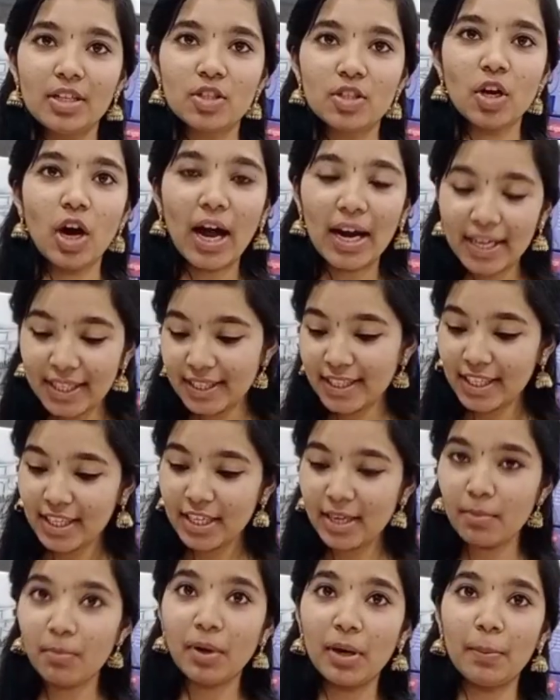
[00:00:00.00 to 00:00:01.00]
ஸோ
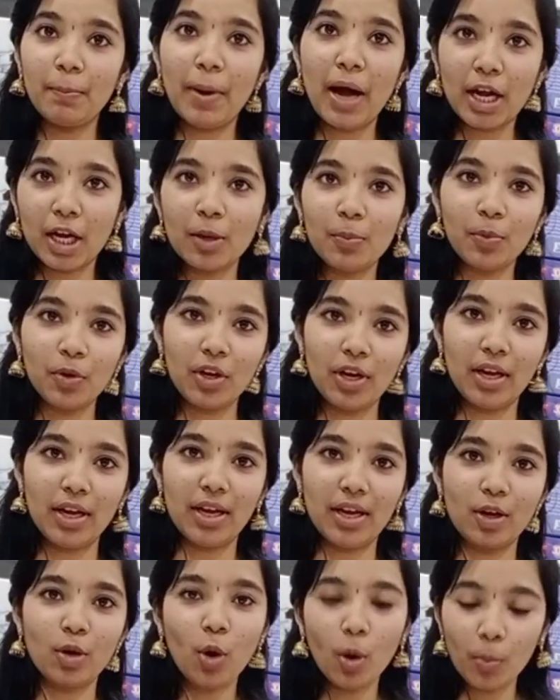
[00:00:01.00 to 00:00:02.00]
அடுத்தது நம்ம பார்க்க போகிற
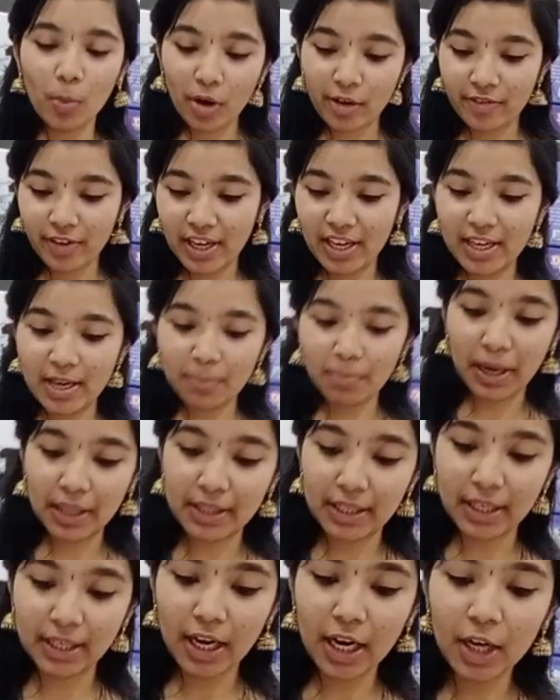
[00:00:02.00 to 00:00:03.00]
கோம்பு ஆஃபர் என்னென்னு
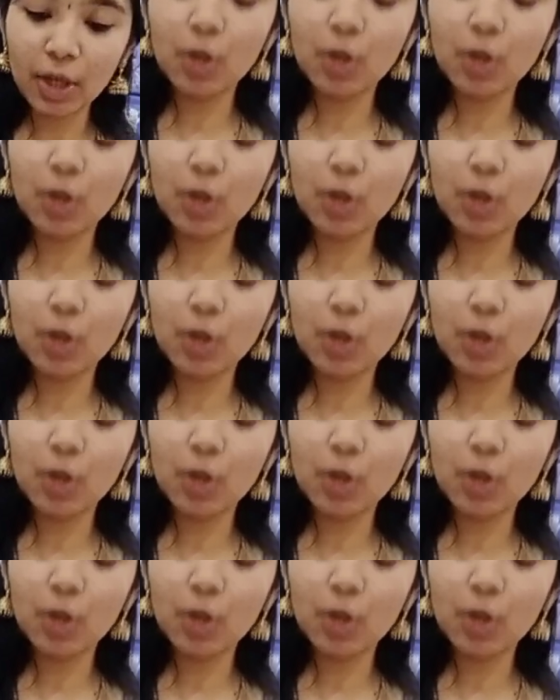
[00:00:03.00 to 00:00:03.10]
பார்த்தீங்கன்னா